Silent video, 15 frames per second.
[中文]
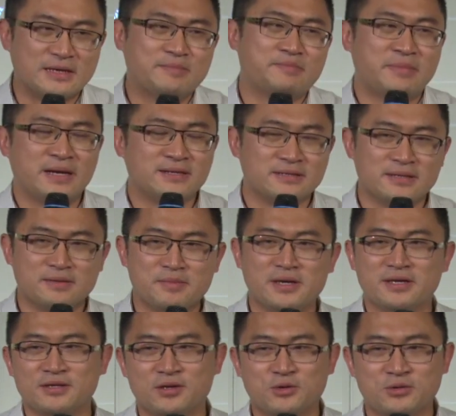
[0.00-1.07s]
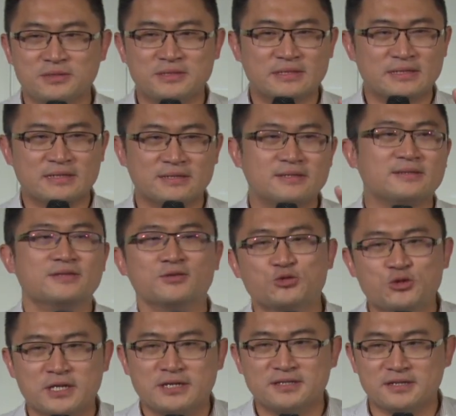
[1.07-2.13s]
一辈子里面有几次遇
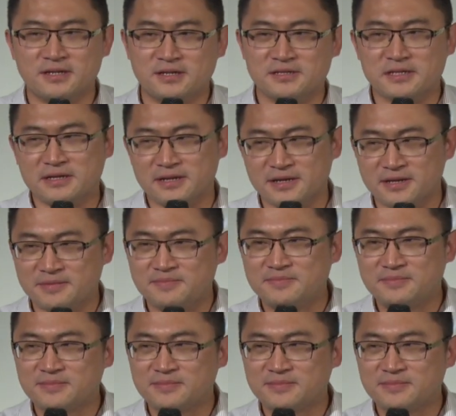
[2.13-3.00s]
见神的经历。